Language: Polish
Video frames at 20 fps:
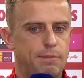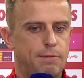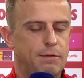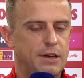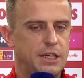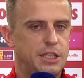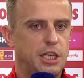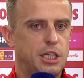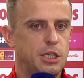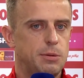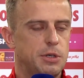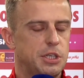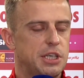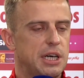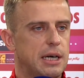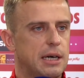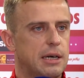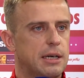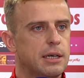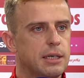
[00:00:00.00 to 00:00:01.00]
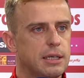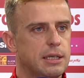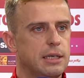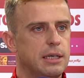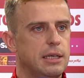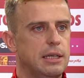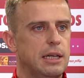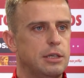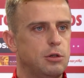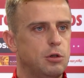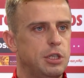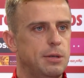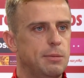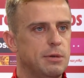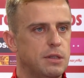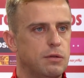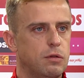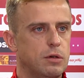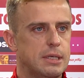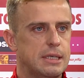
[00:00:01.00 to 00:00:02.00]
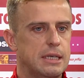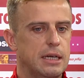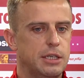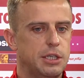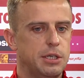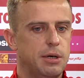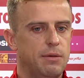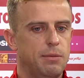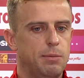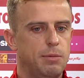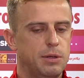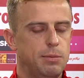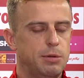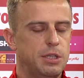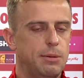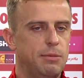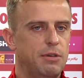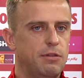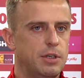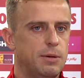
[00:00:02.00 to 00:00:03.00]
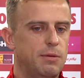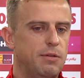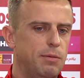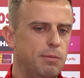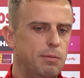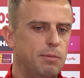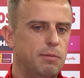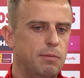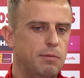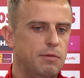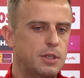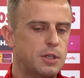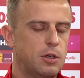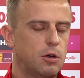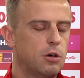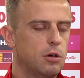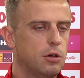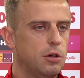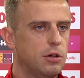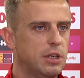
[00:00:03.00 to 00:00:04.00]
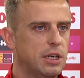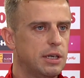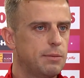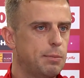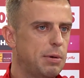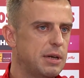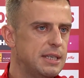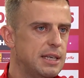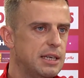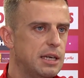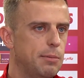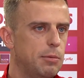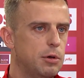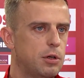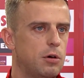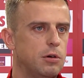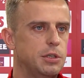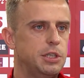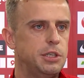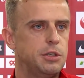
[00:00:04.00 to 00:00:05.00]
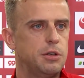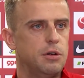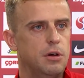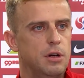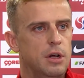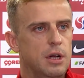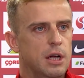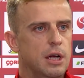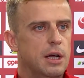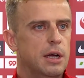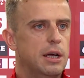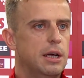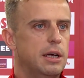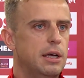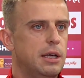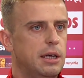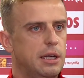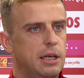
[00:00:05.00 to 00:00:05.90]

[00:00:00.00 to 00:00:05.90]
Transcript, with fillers: wiedzieliśmy, że e, narzucimy swój styl, czyli będziemy wysoko do nich precyzyjnie podchodzić, to e,